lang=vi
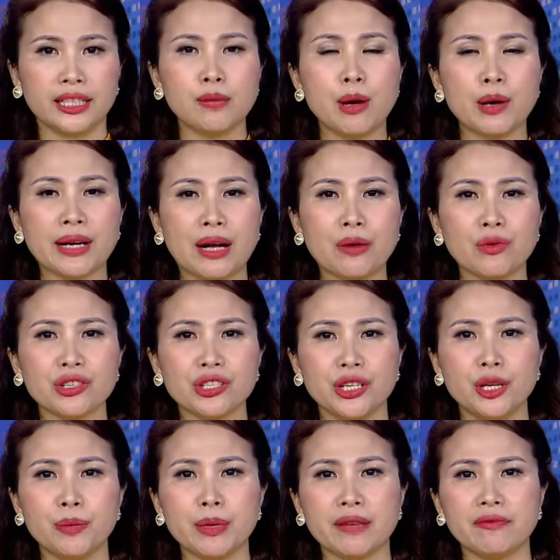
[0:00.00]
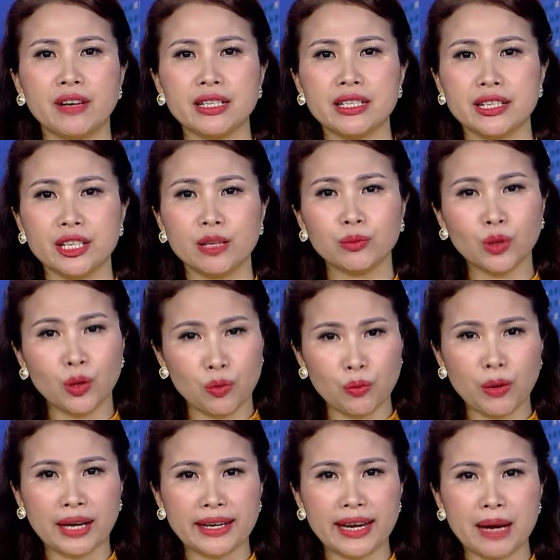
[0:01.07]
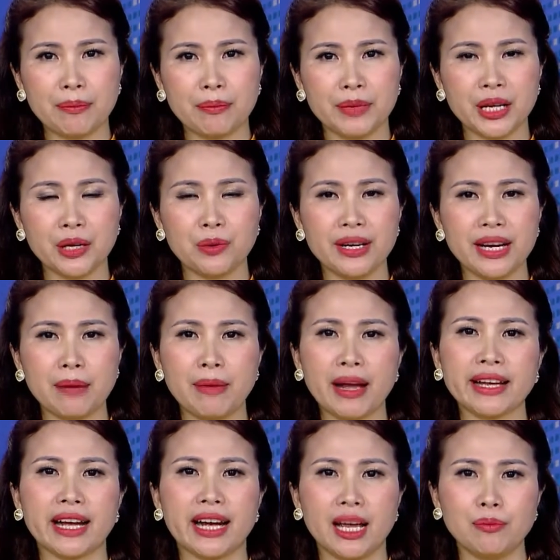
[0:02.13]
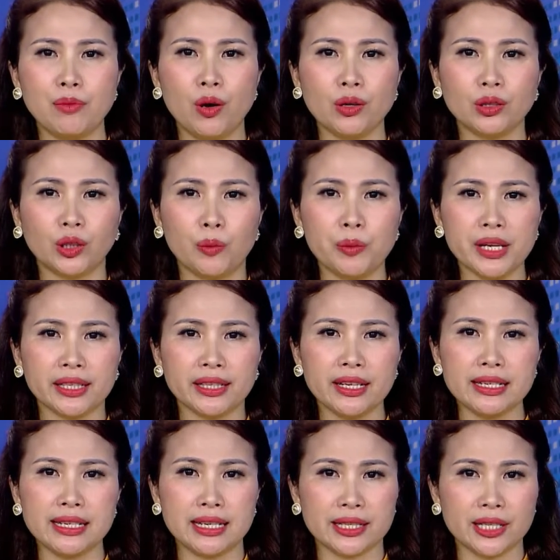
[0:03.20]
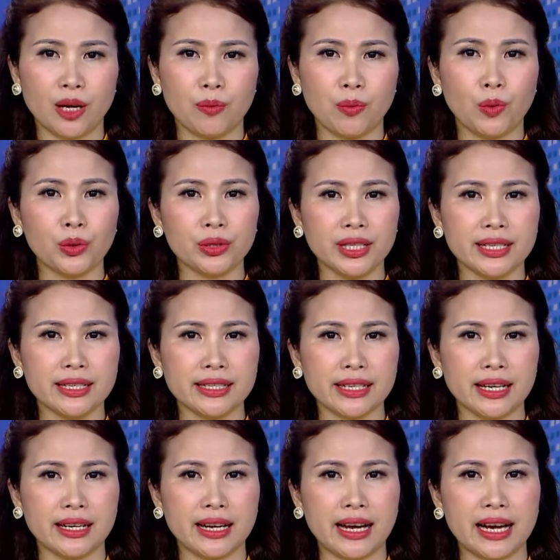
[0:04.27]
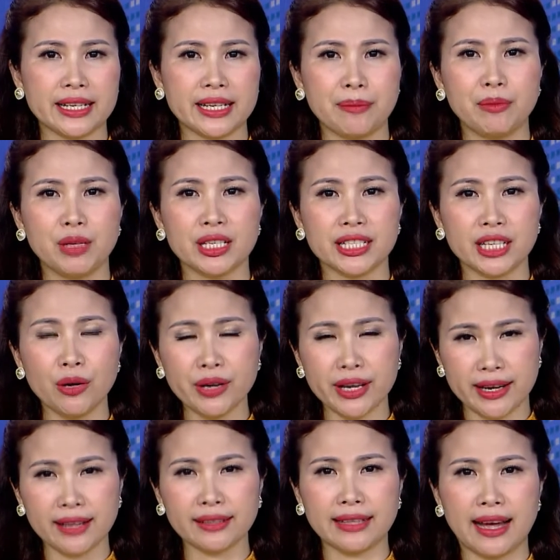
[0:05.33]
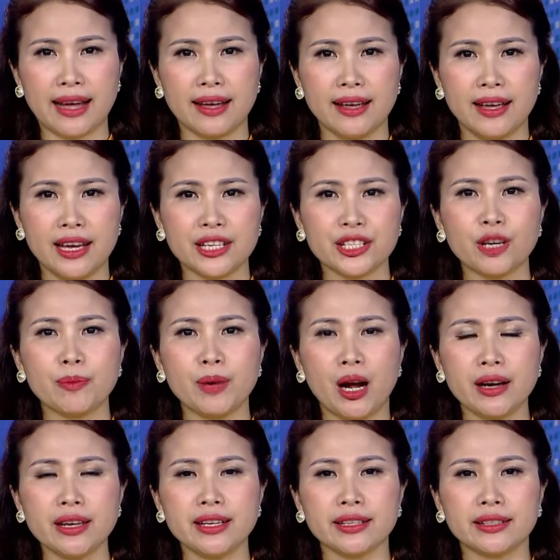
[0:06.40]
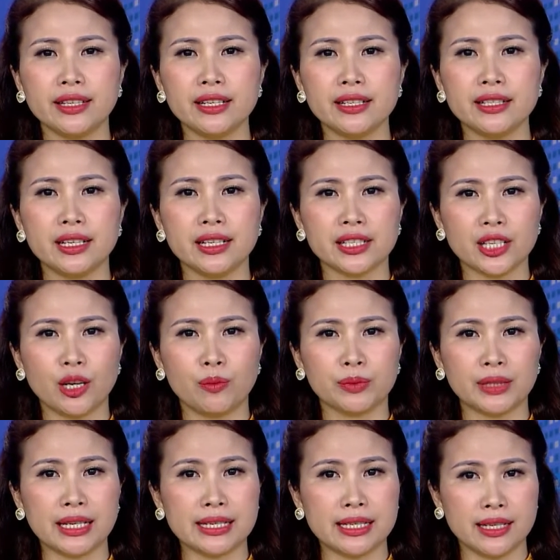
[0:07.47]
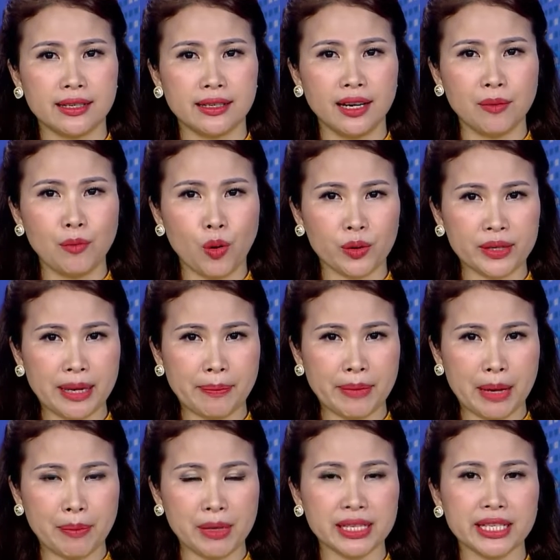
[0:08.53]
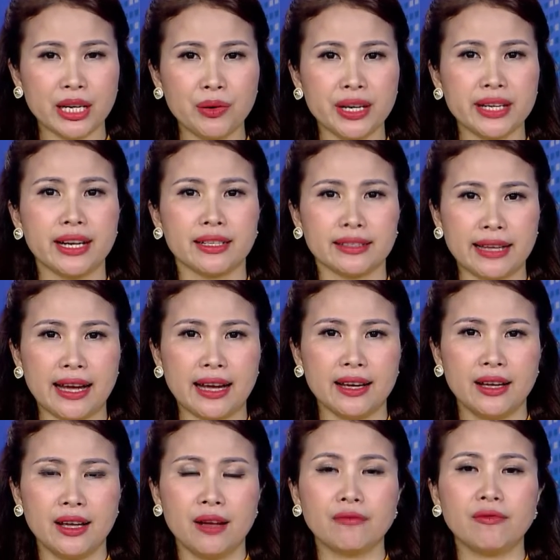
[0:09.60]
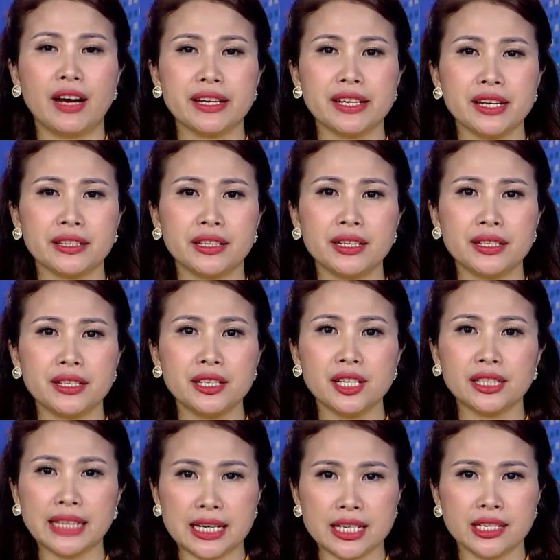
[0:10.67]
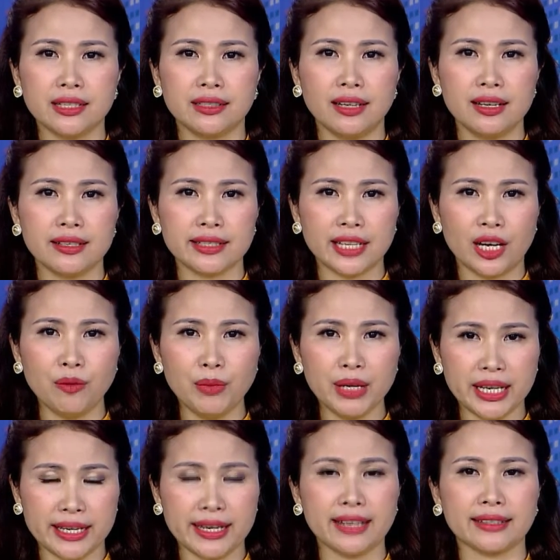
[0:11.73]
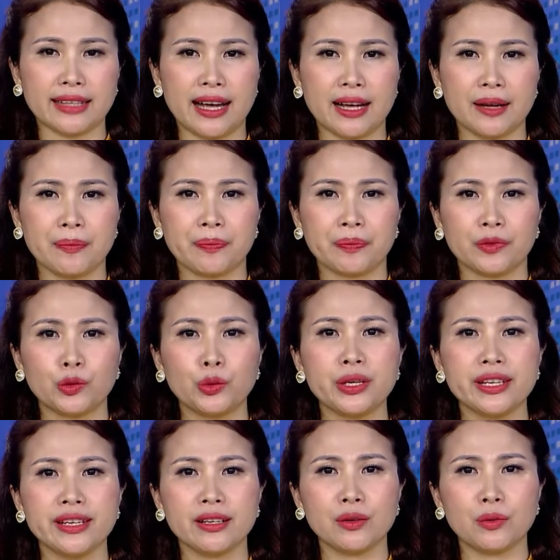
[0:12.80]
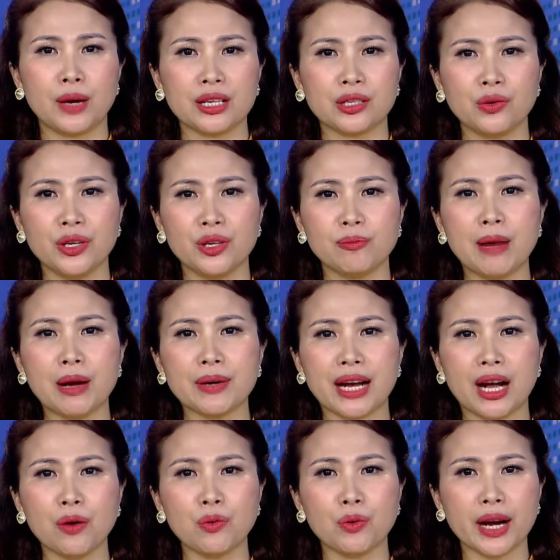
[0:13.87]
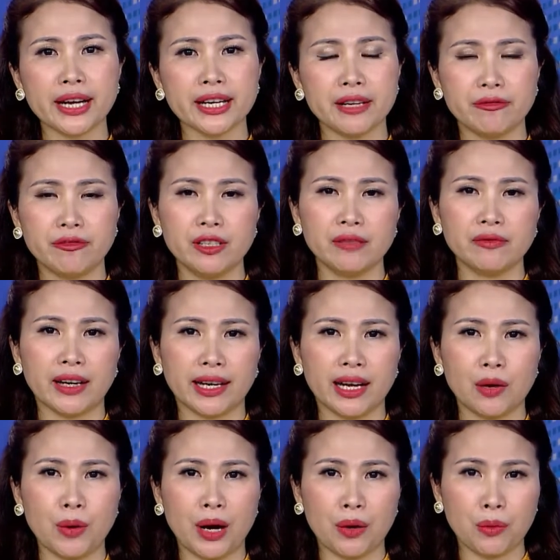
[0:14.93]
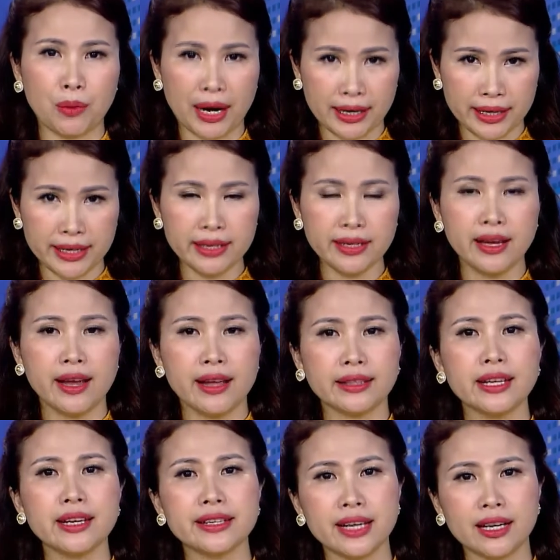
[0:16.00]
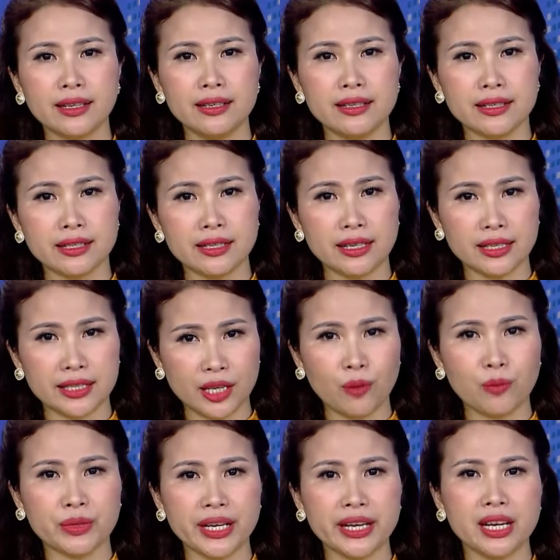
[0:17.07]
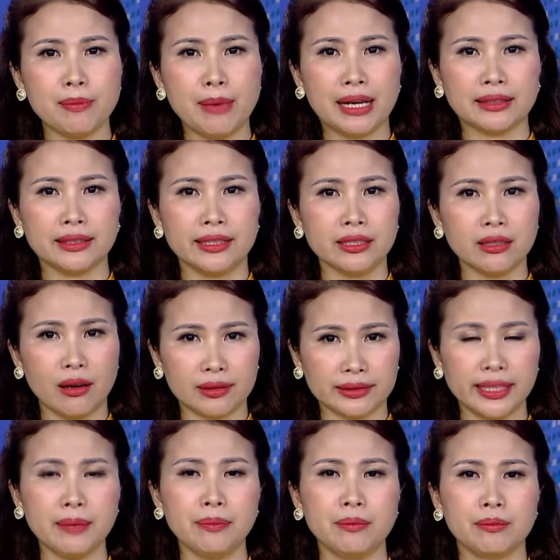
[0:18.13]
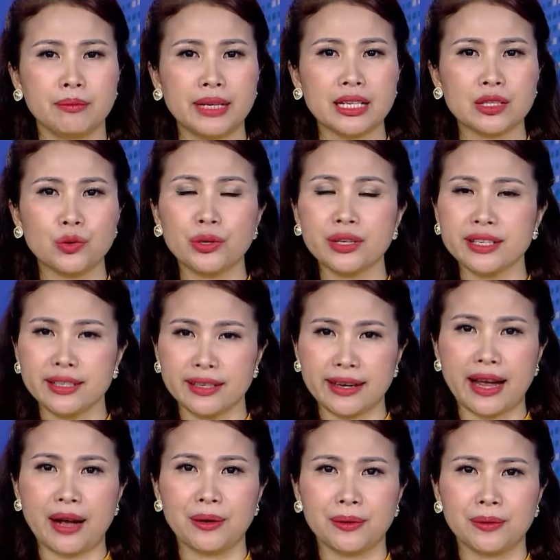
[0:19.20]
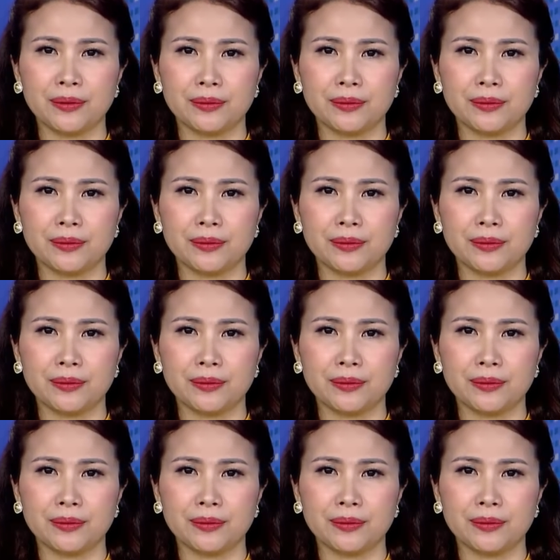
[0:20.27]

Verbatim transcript: Theo báo cáo của Sở Nông nghiệp Phát triển Nông thôn Quảng Nam, đến cuối năm hai nghìn không trăm hai mươi mốt, tổng diện tích rừng trồng của tỉnh trên hai trăm mười sáu nghìn ha, trong đó diện tích rừng trồng thành rừng hơn một trăm năm mươi sáu nghìn ha và diện tích chưa thành rừng hơn sáu mươi nghìn ha. Tuy nhiên, qua số liệu báo cáo của các địa phương và cơ quan quản lý thì chất lượng rừng trồng trên địa bàn tỉnh còn thấp, năng suất chưa cao.